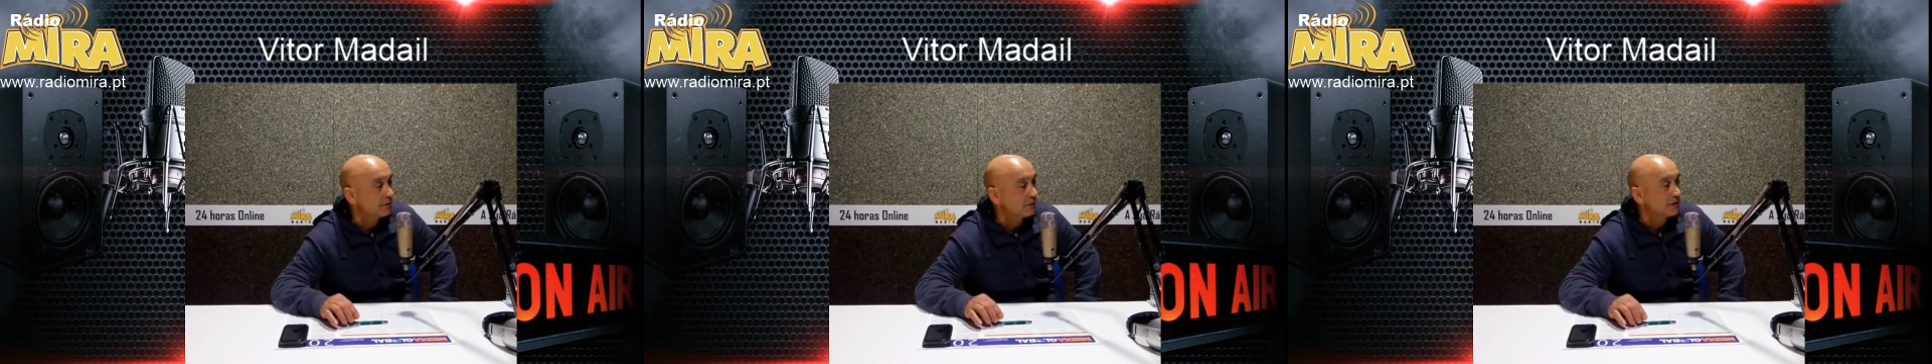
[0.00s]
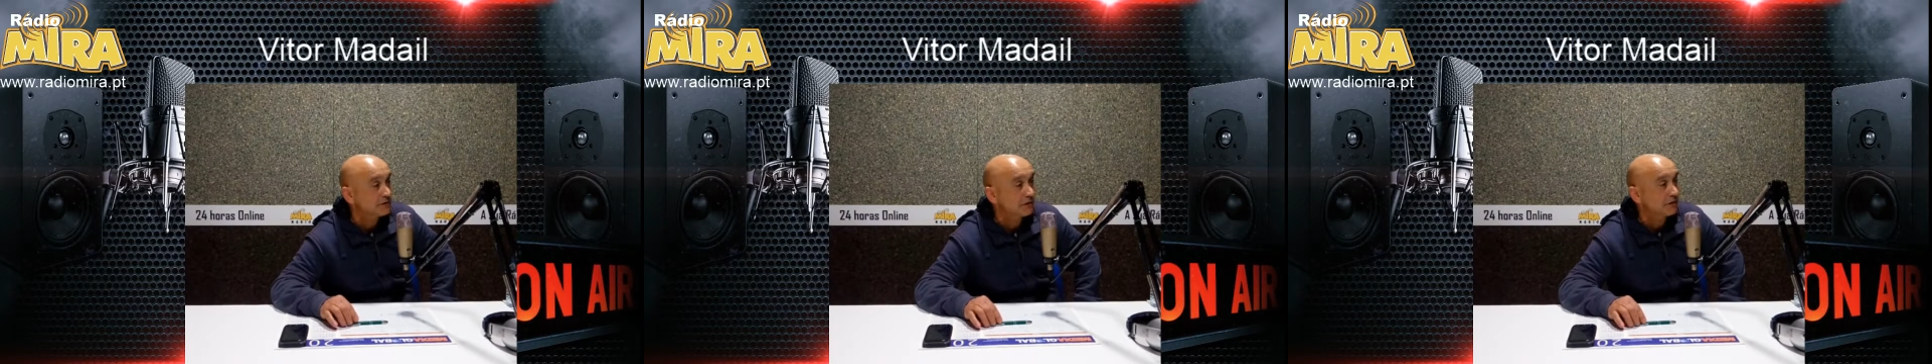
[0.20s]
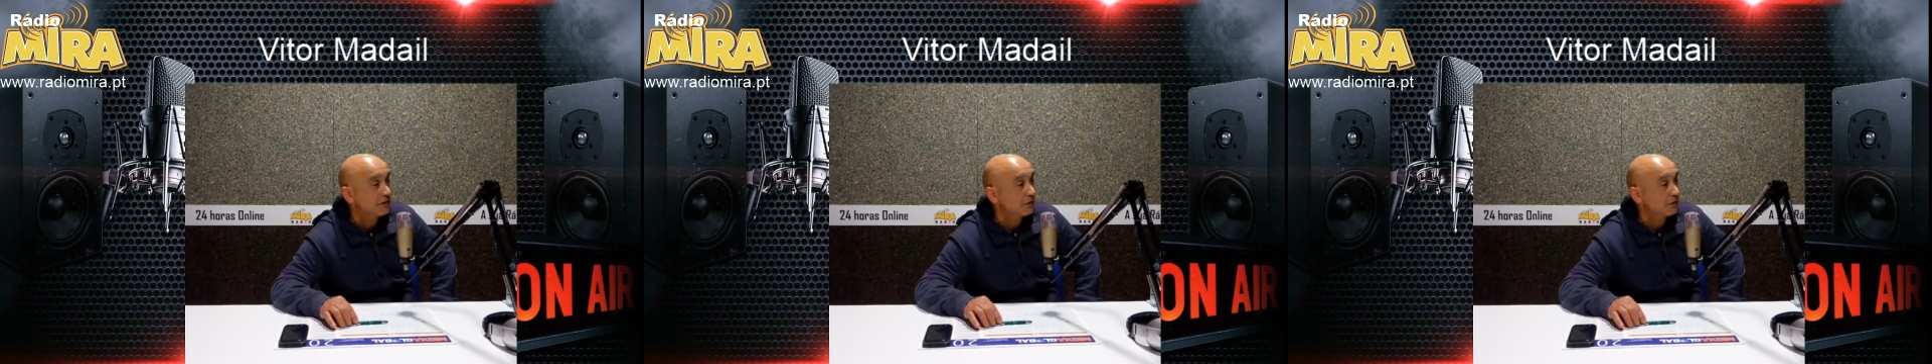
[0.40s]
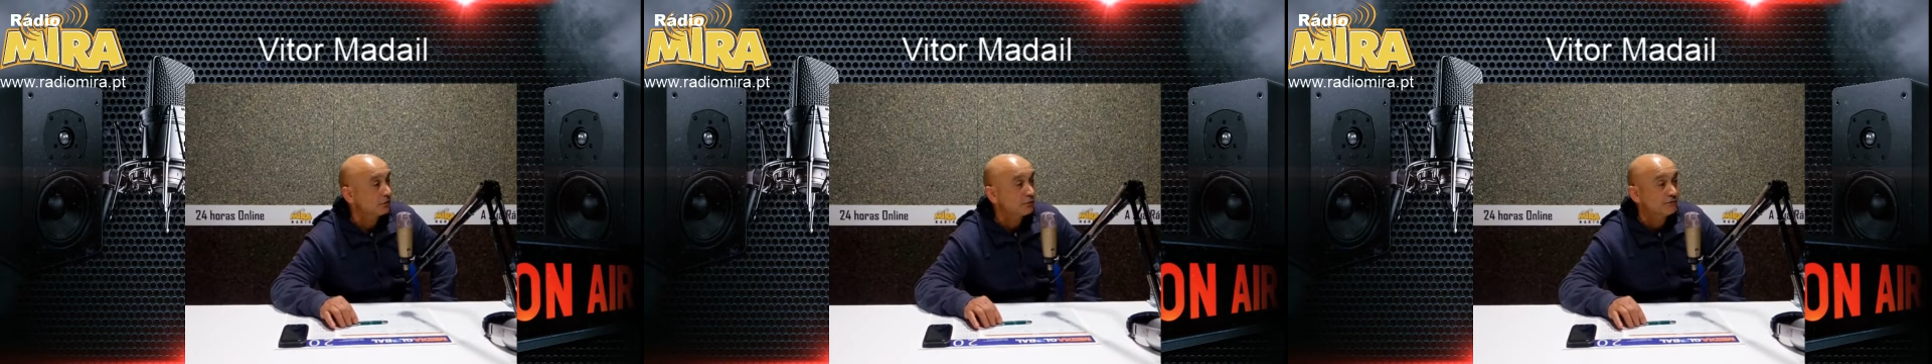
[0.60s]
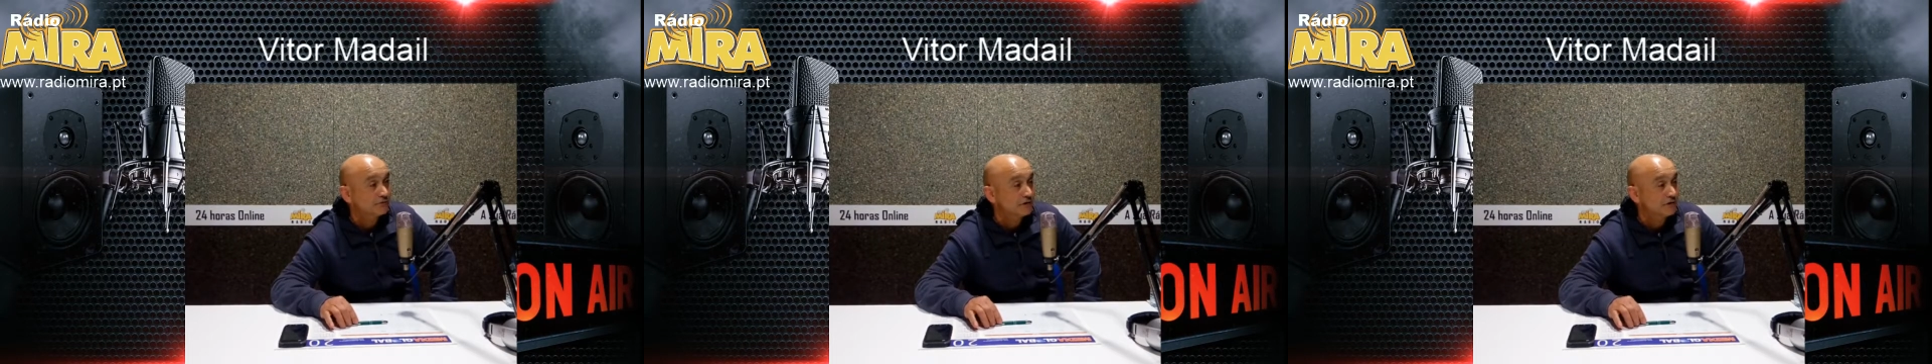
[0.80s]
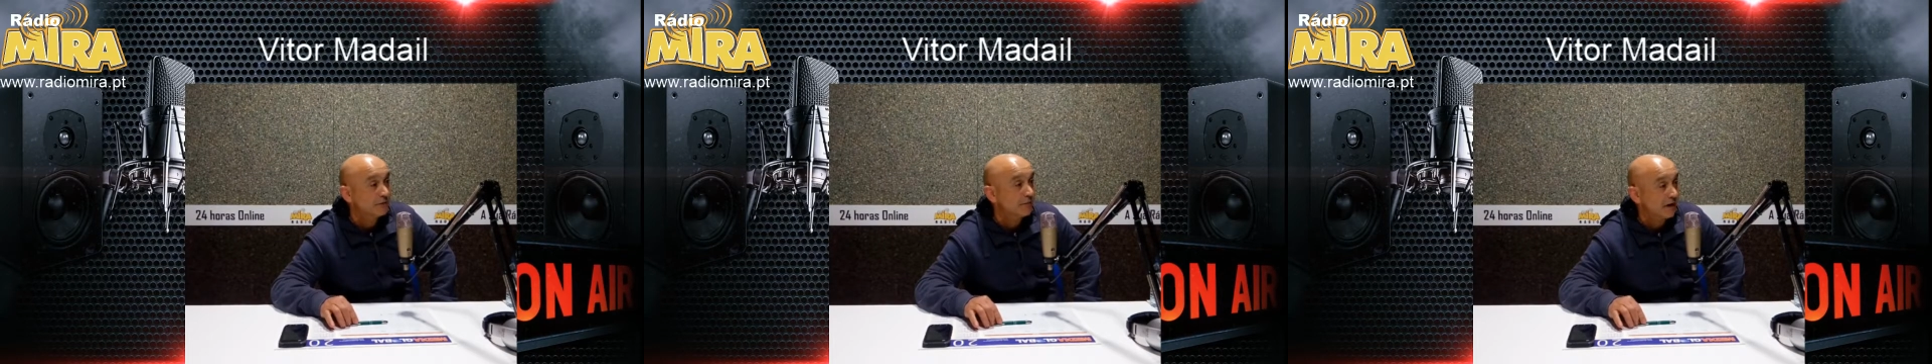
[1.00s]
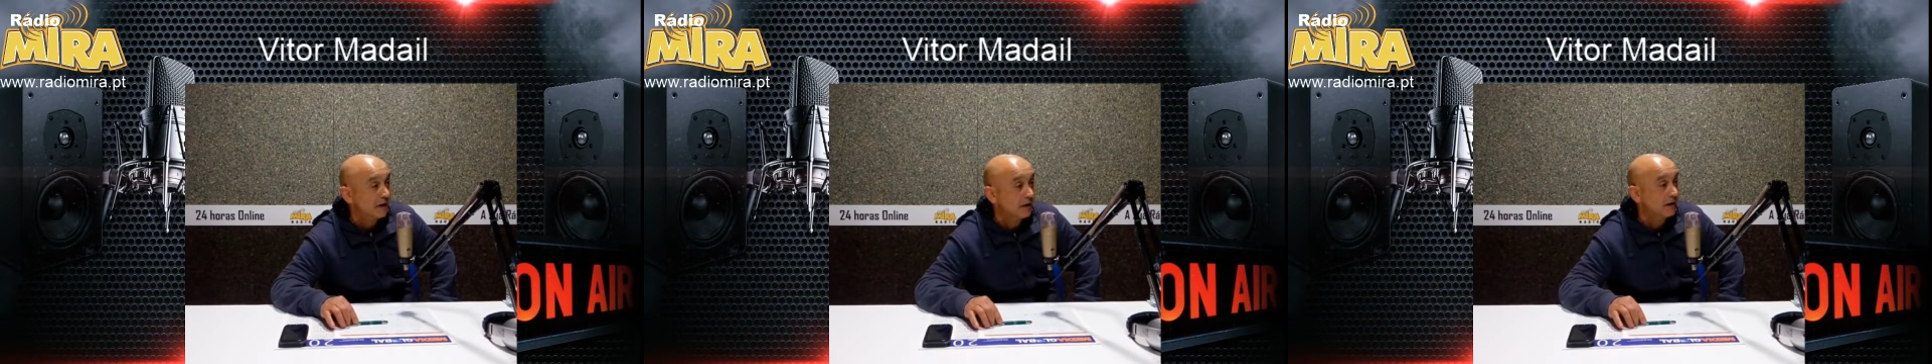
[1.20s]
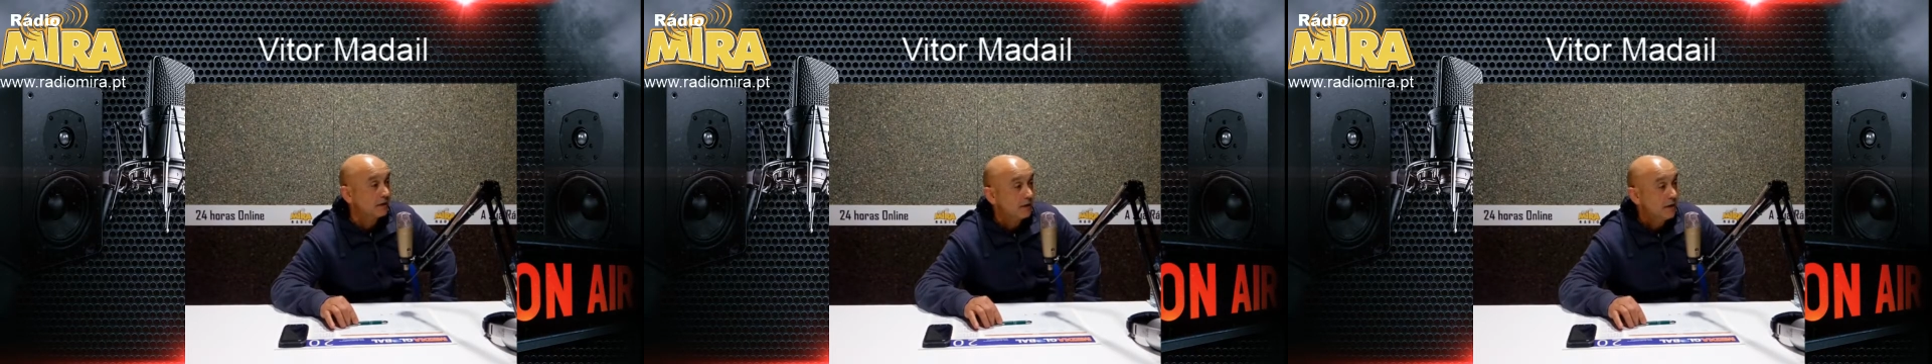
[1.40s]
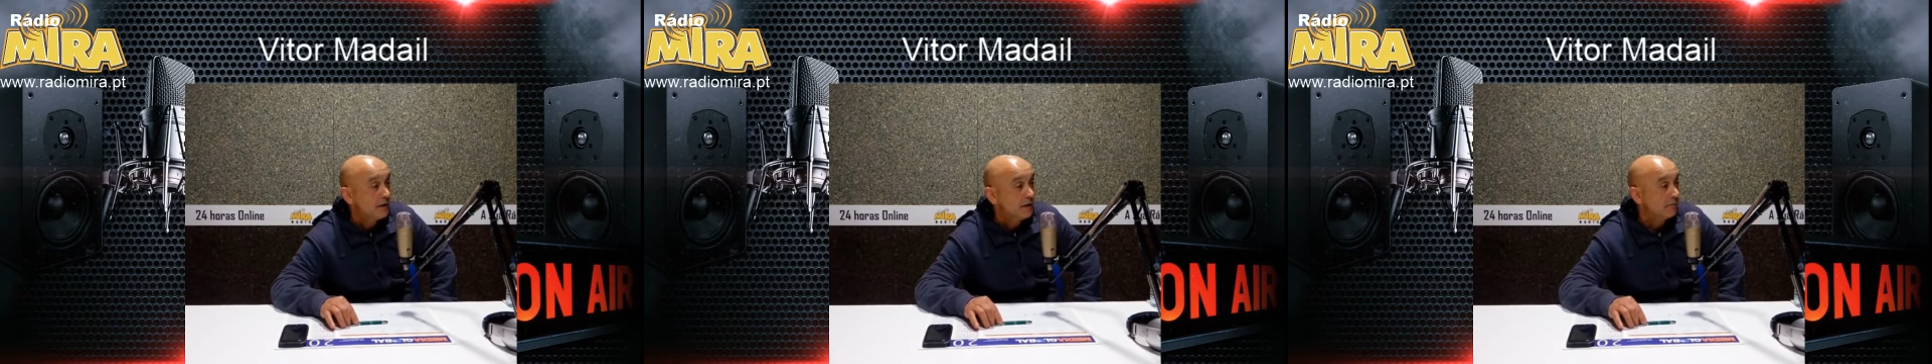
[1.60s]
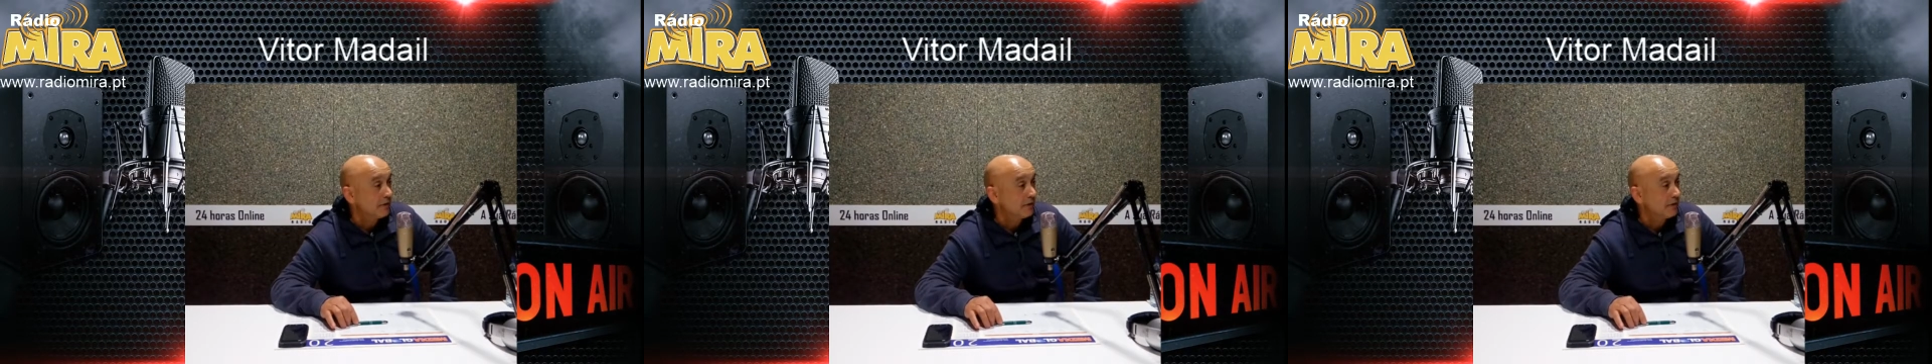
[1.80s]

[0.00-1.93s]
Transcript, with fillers: toda a gente tinha trunfos na manga